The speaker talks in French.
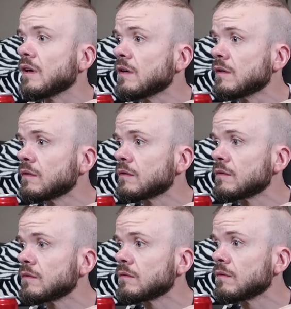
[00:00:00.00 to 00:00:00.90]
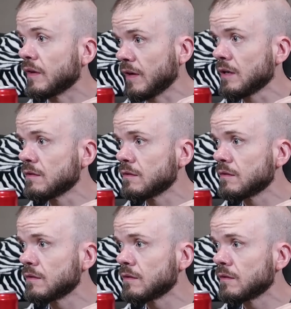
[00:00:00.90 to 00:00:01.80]
Bien. Ça va
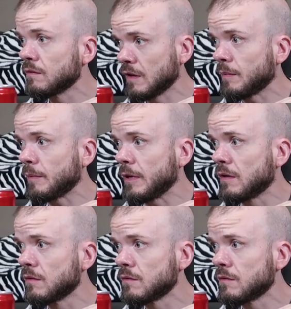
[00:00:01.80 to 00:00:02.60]
Ça se passe bien